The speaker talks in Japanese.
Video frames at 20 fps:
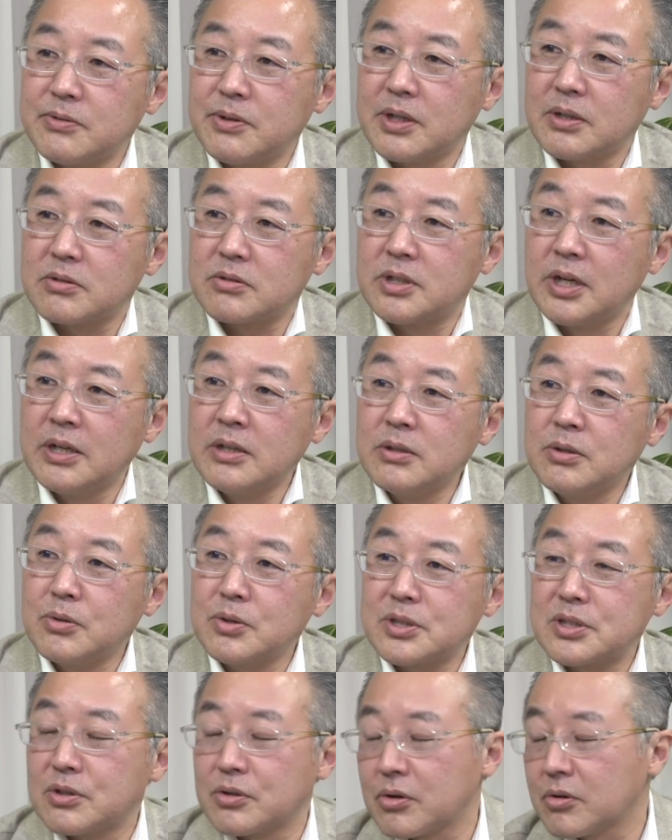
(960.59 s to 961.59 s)
いわゆる伝
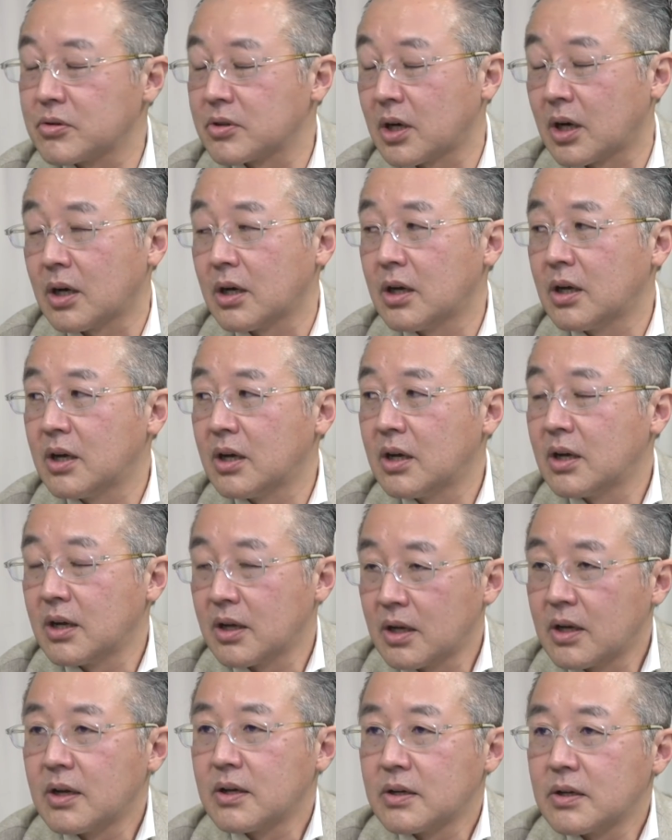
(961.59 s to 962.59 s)
道師のような、
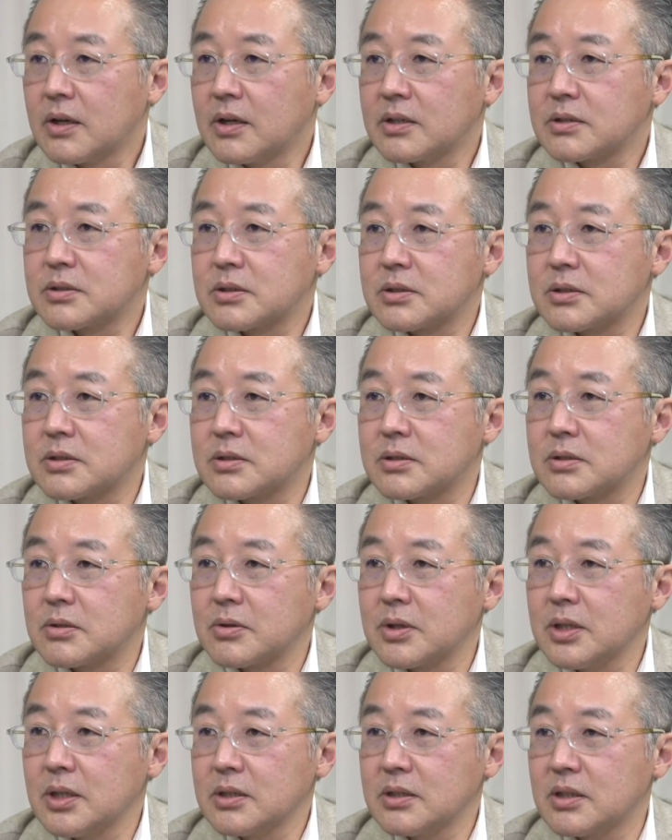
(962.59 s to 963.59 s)

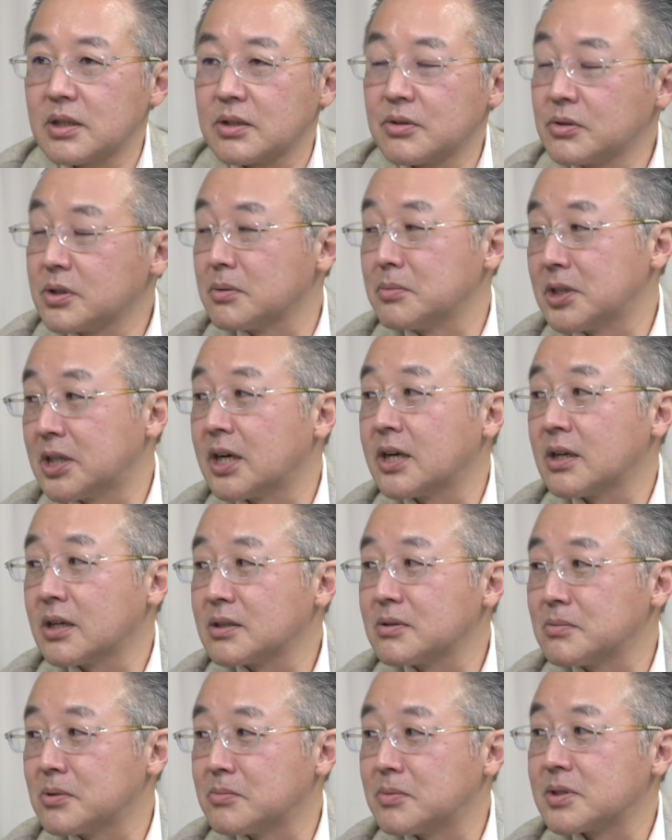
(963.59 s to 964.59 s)
それだったら読んでみたいな
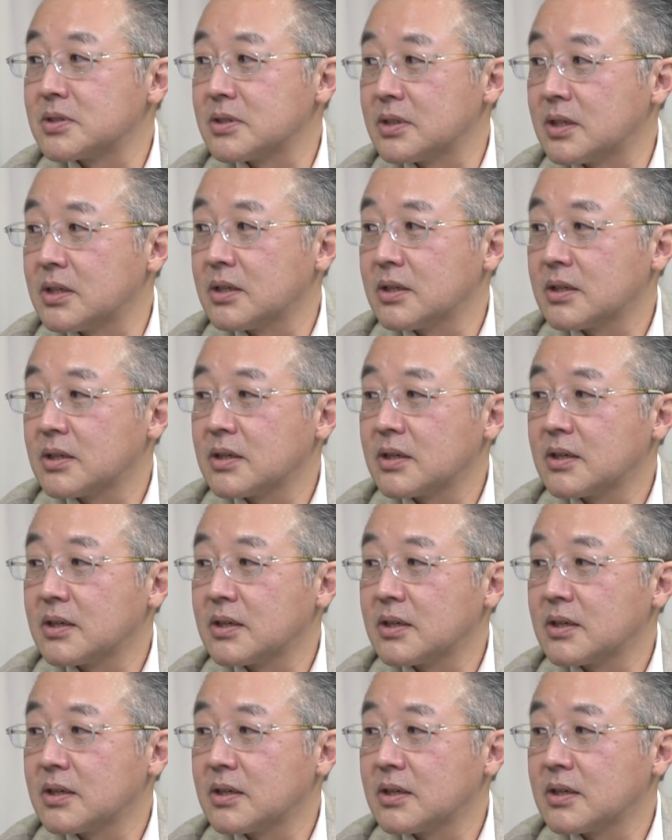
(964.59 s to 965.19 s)
と思いますね。